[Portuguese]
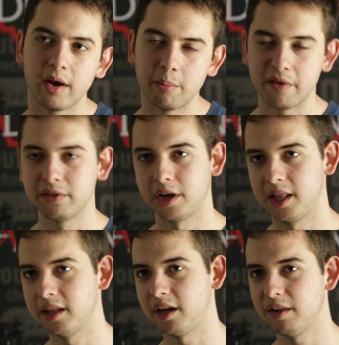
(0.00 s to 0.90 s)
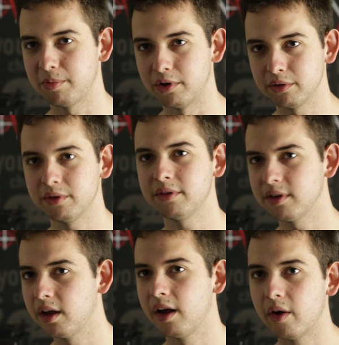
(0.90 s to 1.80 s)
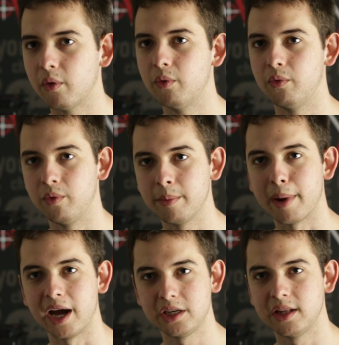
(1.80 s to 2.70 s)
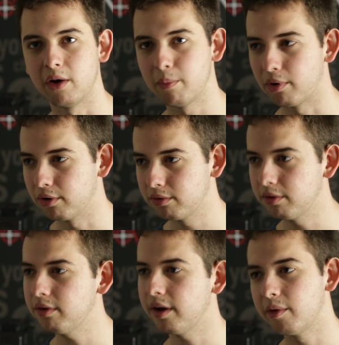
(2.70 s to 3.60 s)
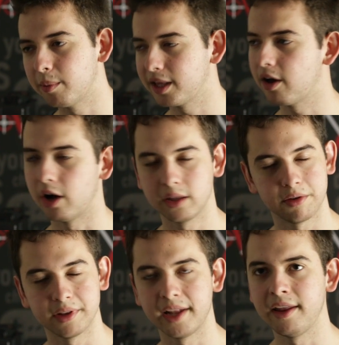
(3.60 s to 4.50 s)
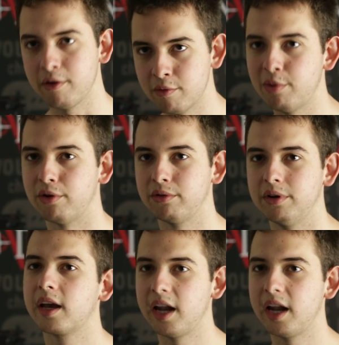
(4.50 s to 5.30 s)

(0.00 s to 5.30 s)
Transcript: Uma vitória dá três pontos, um empate dá um ponto, uma derrota não dá nenhum ponto.